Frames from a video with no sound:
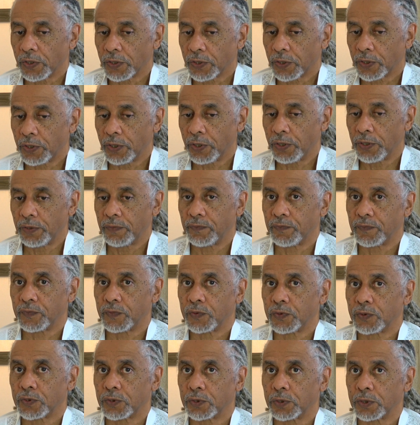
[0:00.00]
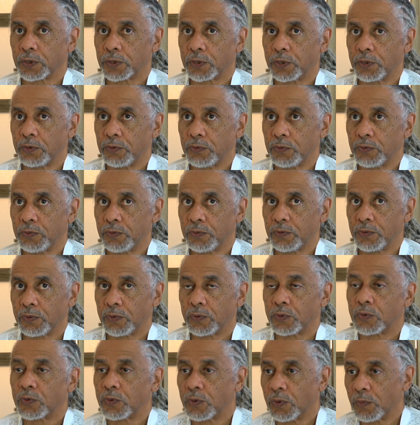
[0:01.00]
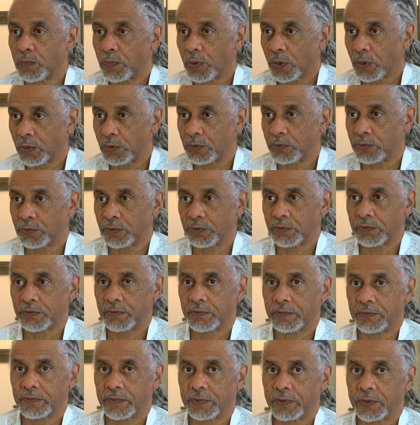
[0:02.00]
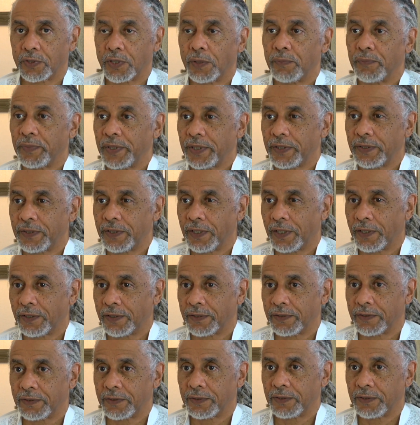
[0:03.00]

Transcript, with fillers: que ce que nous comprenons comme étant